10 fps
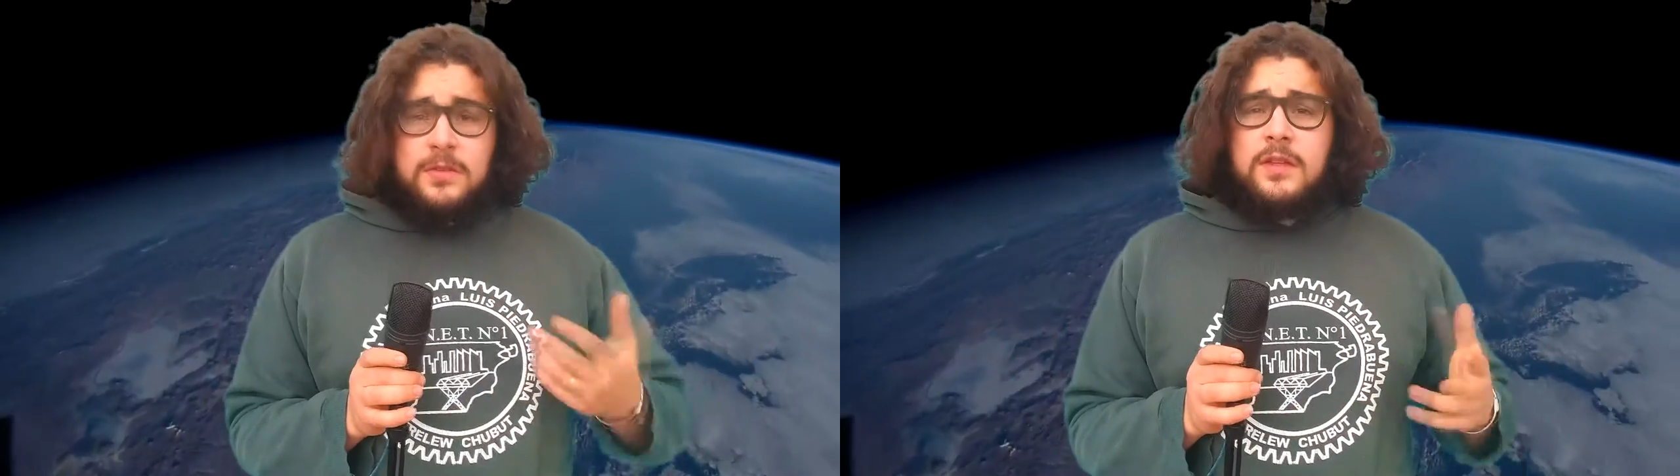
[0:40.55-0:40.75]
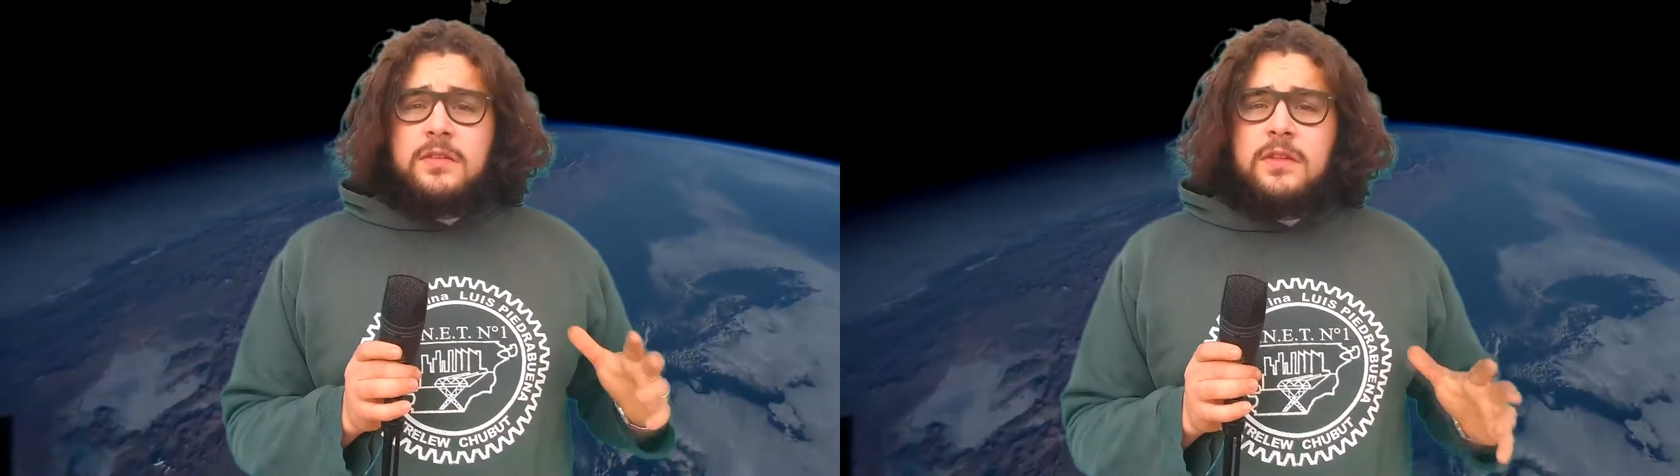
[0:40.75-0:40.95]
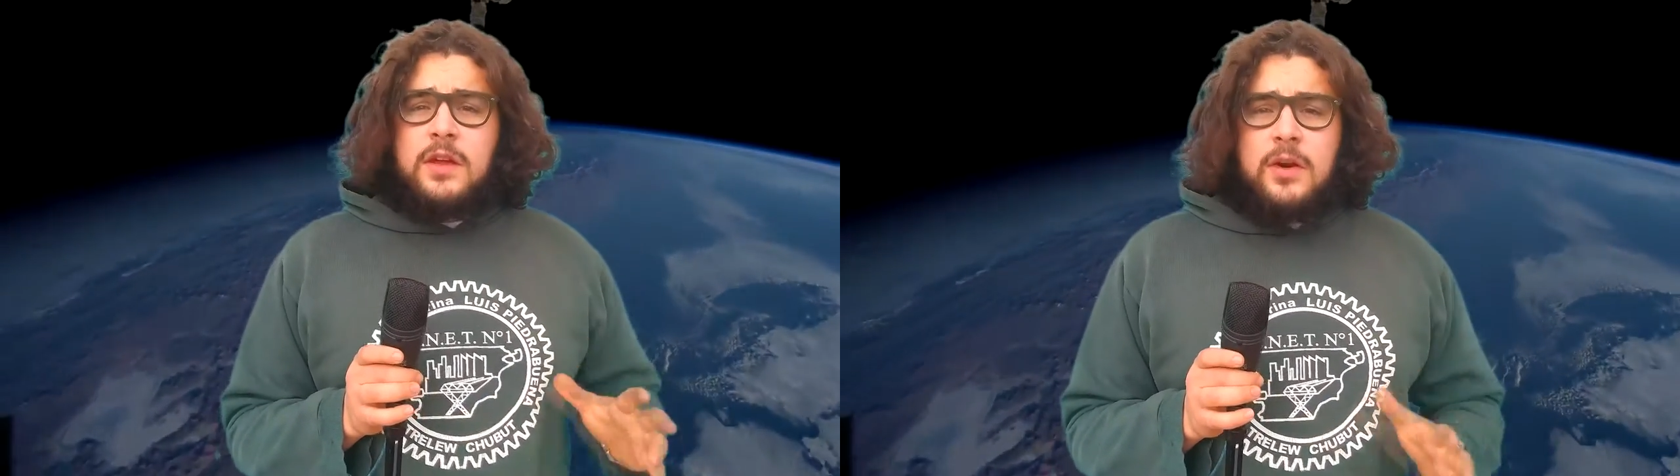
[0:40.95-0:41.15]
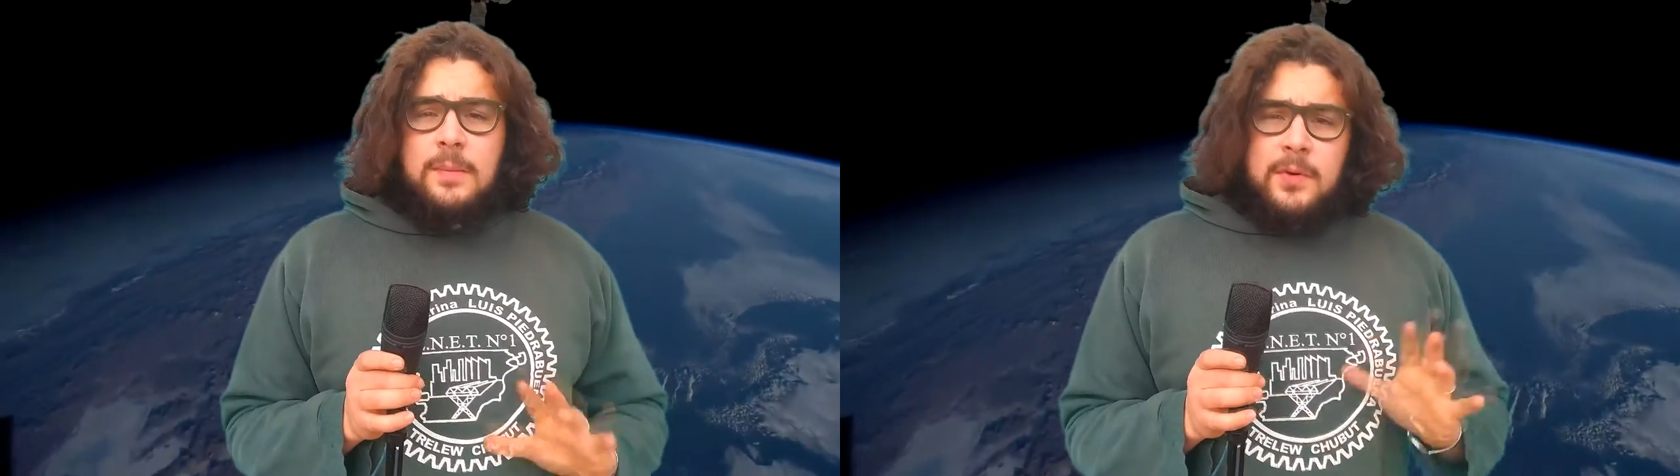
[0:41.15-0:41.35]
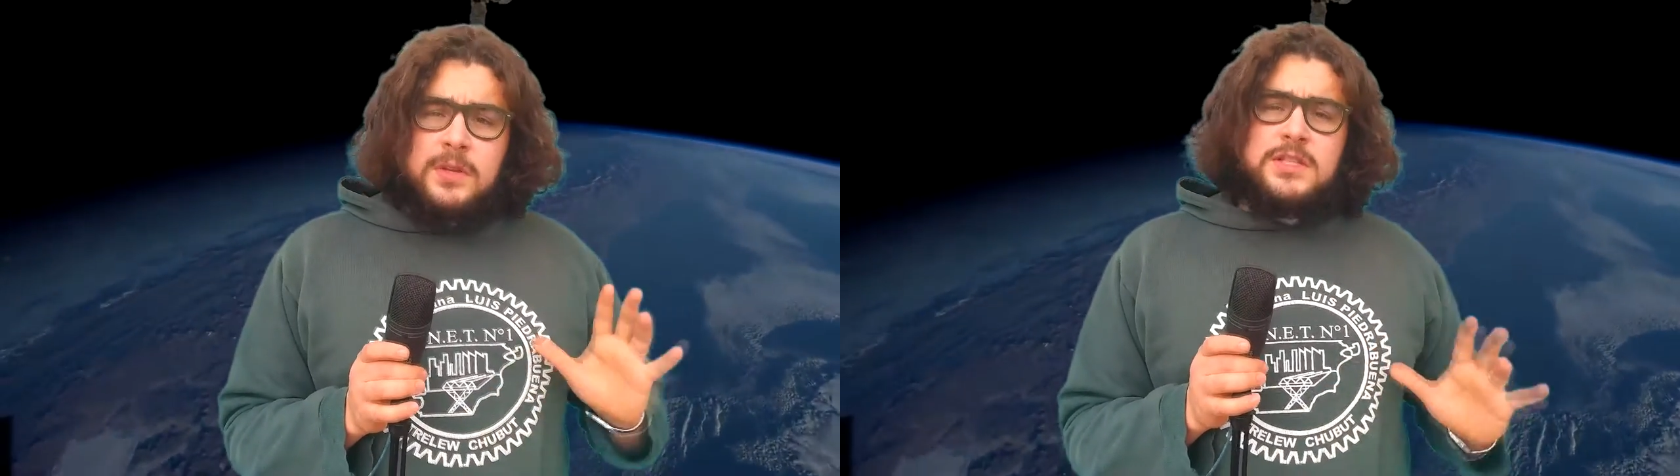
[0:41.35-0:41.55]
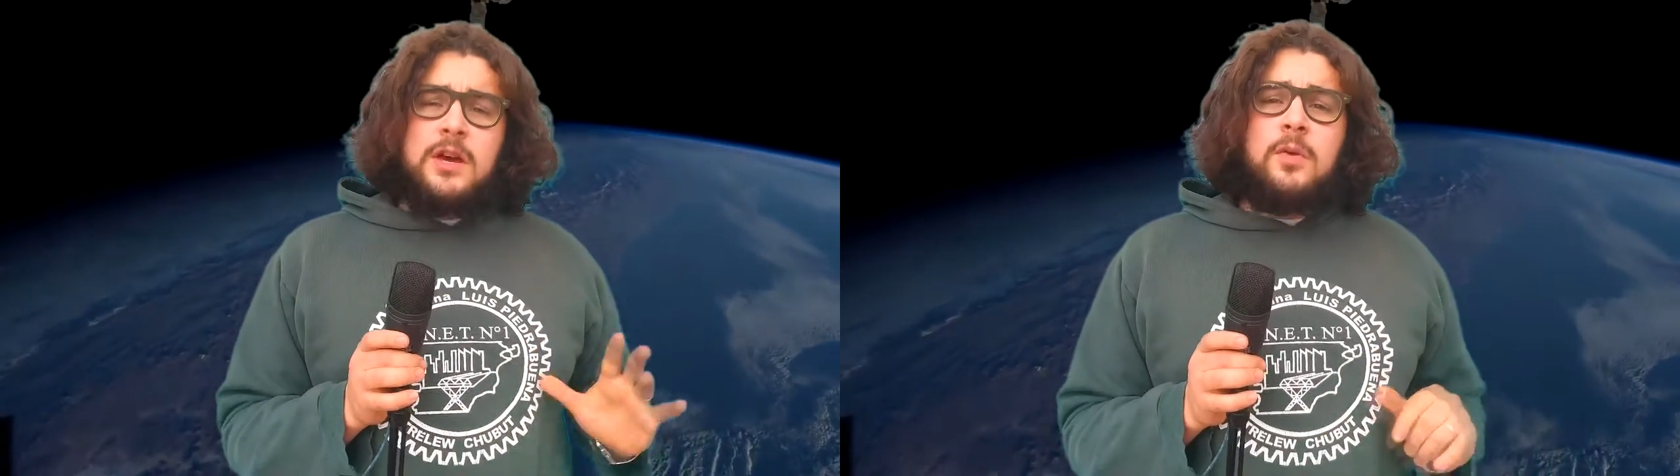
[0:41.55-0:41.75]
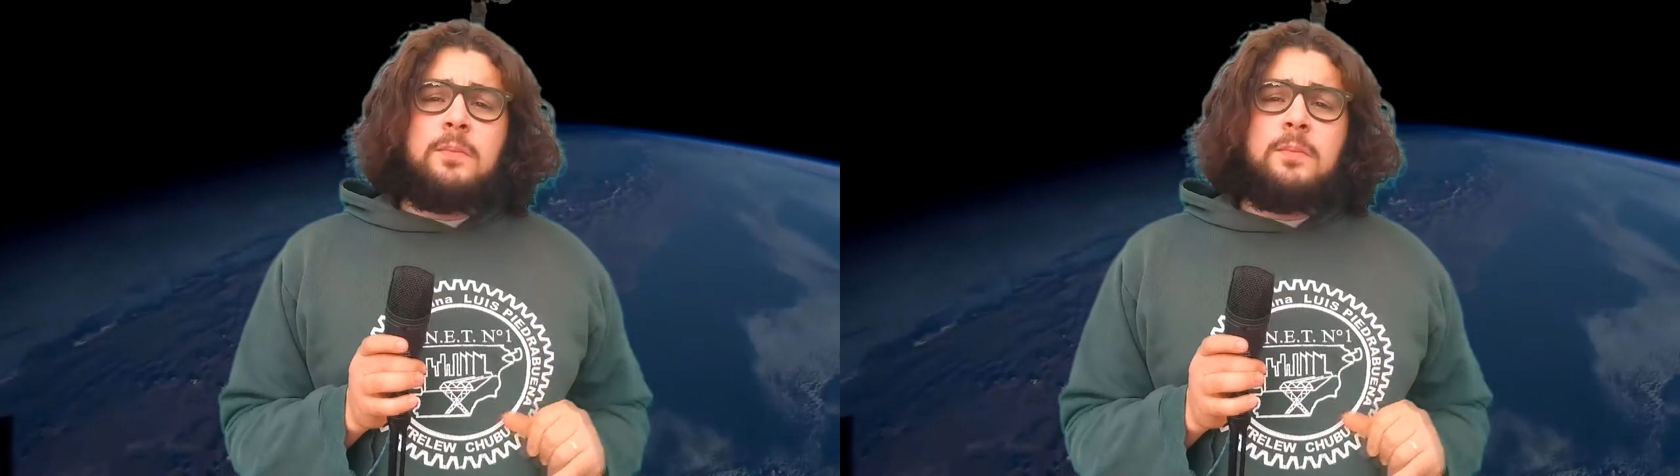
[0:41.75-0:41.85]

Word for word: decidieron aprovechar los